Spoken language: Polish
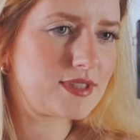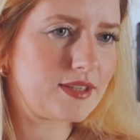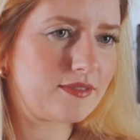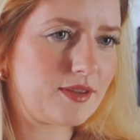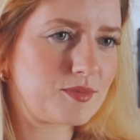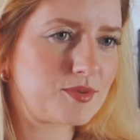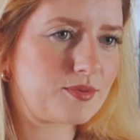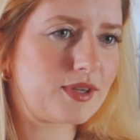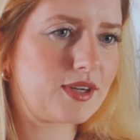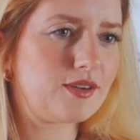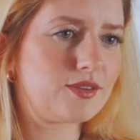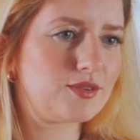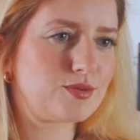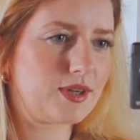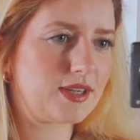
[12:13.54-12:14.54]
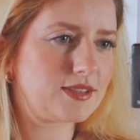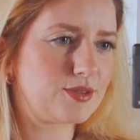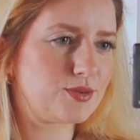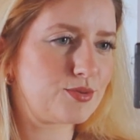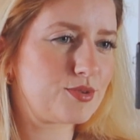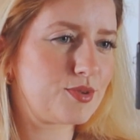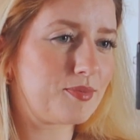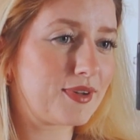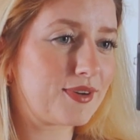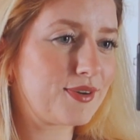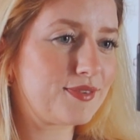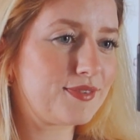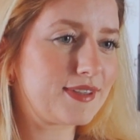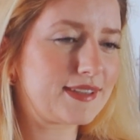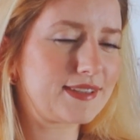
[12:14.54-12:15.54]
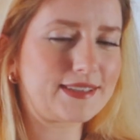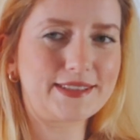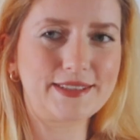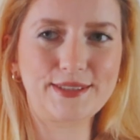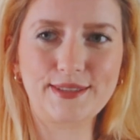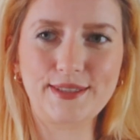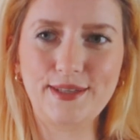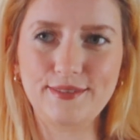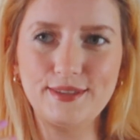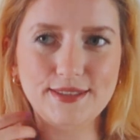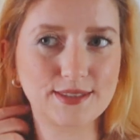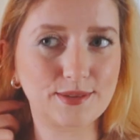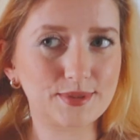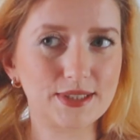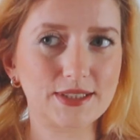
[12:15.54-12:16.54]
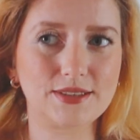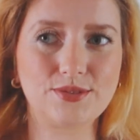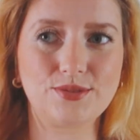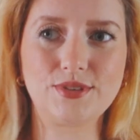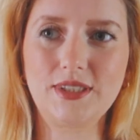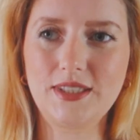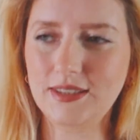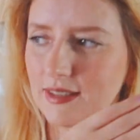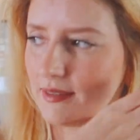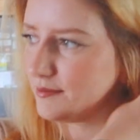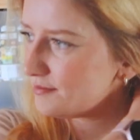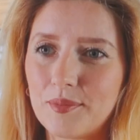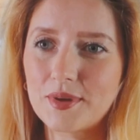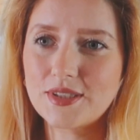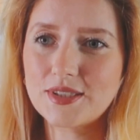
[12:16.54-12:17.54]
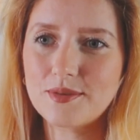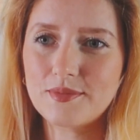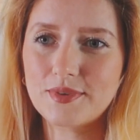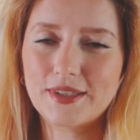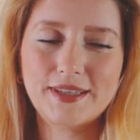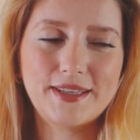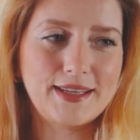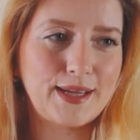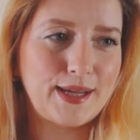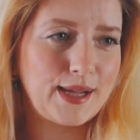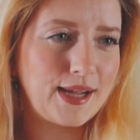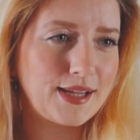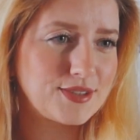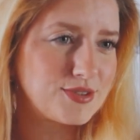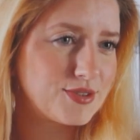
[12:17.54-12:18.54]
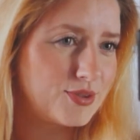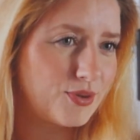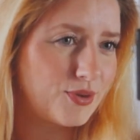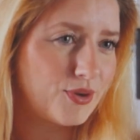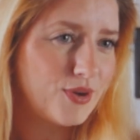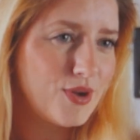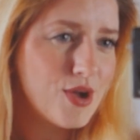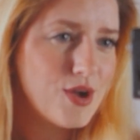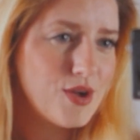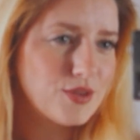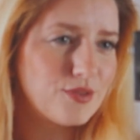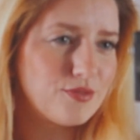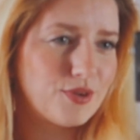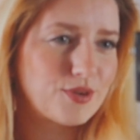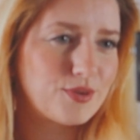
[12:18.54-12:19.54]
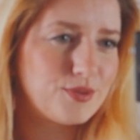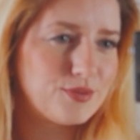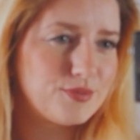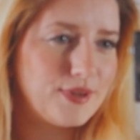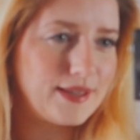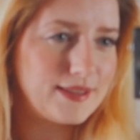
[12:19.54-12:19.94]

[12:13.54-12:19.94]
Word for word: Wystawiam, słuchajcie, już sobie rower. E, Ewelcie napisała, że już jedziemy i będziemy jechać do dworków